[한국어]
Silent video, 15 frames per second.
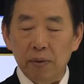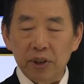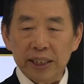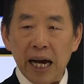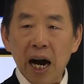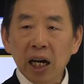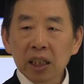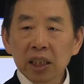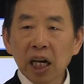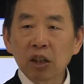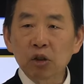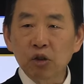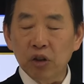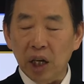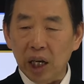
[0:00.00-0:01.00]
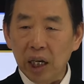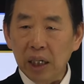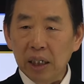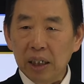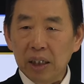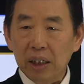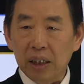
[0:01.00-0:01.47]

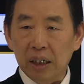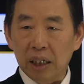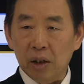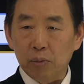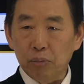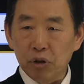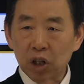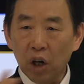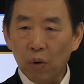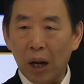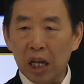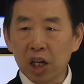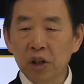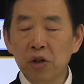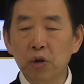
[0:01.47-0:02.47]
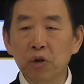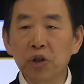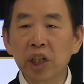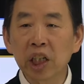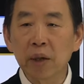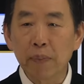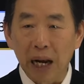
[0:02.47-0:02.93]
상당수의 예, 부여 관련
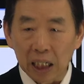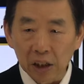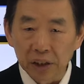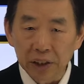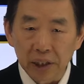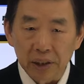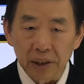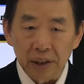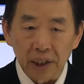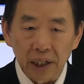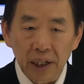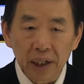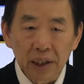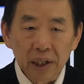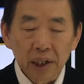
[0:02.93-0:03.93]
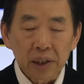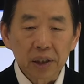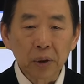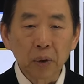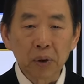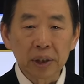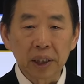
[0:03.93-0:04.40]
유적이 발견됐는데
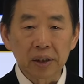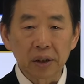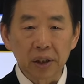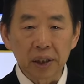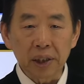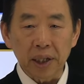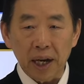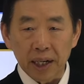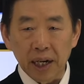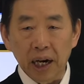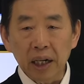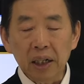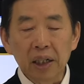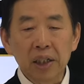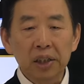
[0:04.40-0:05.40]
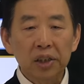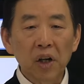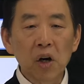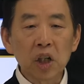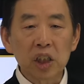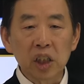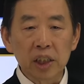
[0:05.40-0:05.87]
그곳에서는 대략
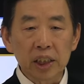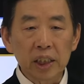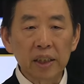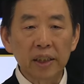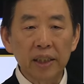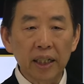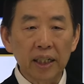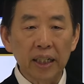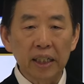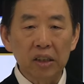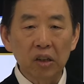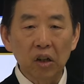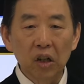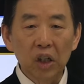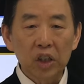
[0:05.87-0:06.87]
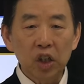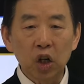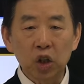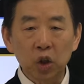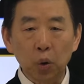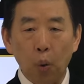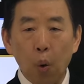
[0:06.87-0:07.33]
서기전 7세기에서
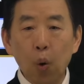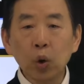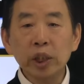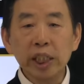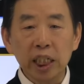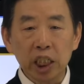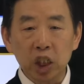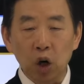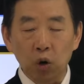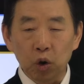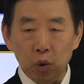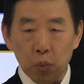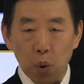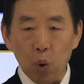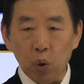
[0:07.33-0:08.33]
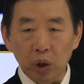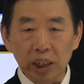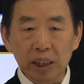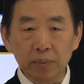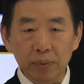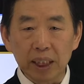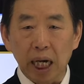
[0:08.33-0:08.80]
서기전 5세기경으로 보고
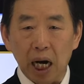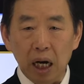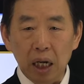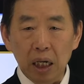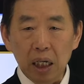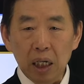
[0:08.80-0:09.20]
있습니다.